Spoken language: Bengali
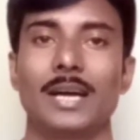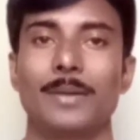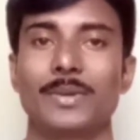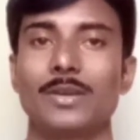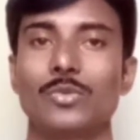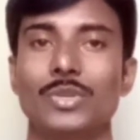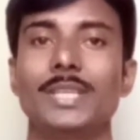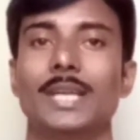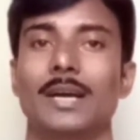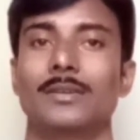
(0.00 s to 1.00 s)
আমরা
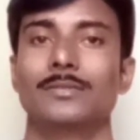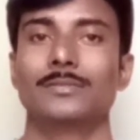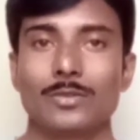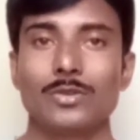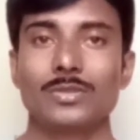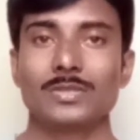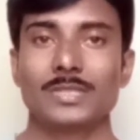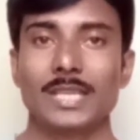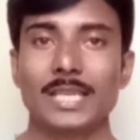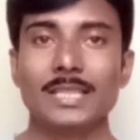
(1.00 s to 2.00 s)
করি না তো
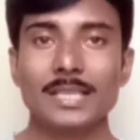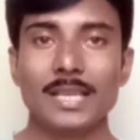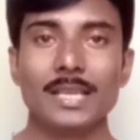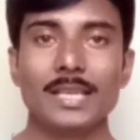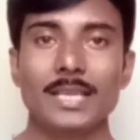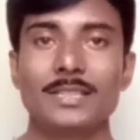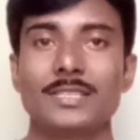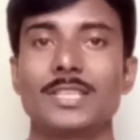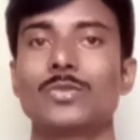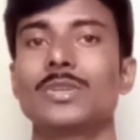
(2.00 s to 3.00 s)
সেক্ষেত্রে এই
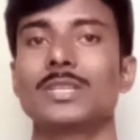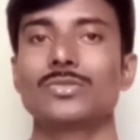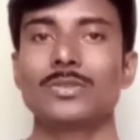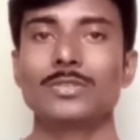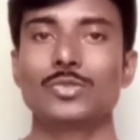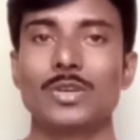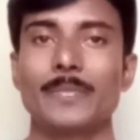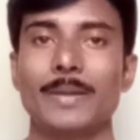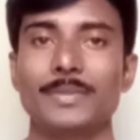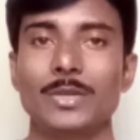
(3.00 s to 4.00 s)
ত্রিকোণাসন
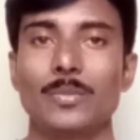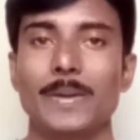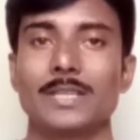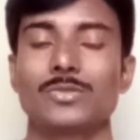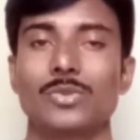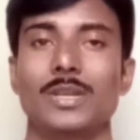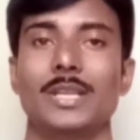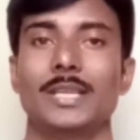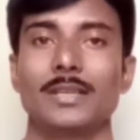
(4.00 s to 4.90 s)
যোগব্যায়ামটি অভ্যাস করলে